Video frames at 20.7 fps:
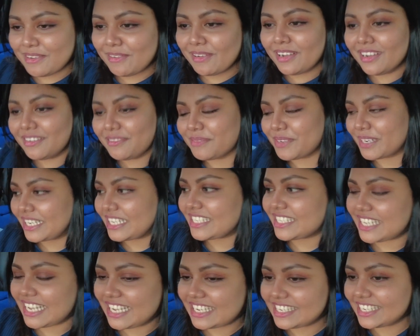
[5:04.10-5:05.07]
বাবা মানে
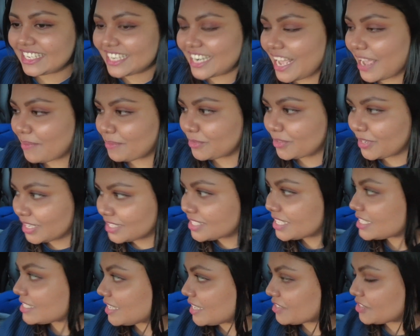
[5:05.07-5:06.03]
সেশনে এমন
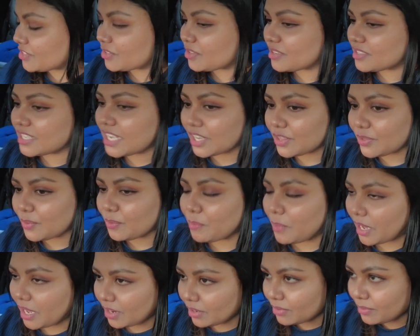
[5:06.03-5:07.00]
আজকে সেশন হয়েছে এত
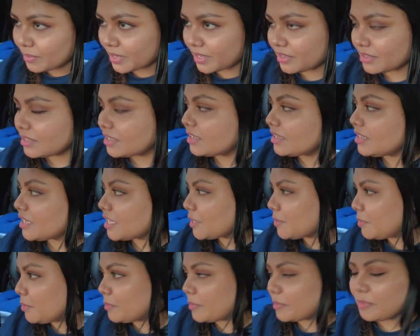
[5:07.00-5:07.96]
ভালো মানে
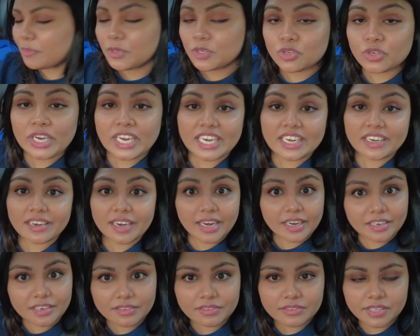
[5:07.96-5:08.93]
কি বলবো ভীষণ
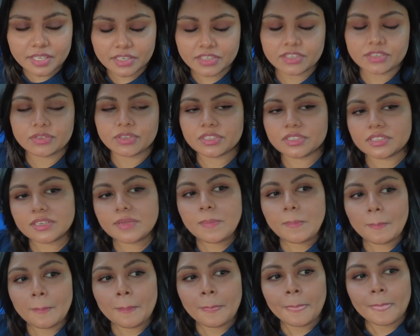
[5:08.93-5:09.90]
ইন্টারাক্টিভ সেশন হয়েছে
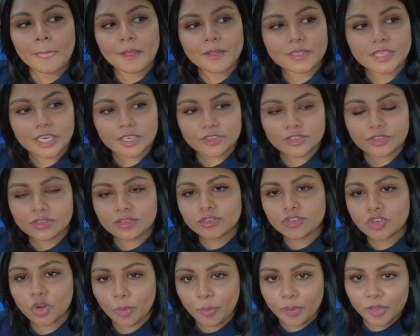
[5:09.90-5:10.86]
তো যার জন্য
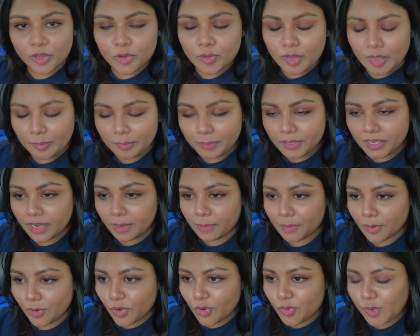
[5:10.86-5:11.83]
সবাই খুব হ্যাপি
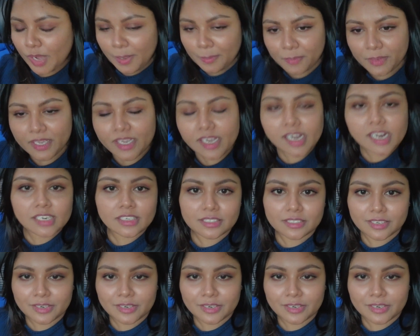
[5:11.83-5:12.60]
আমরাও খুব হ্যাপি আর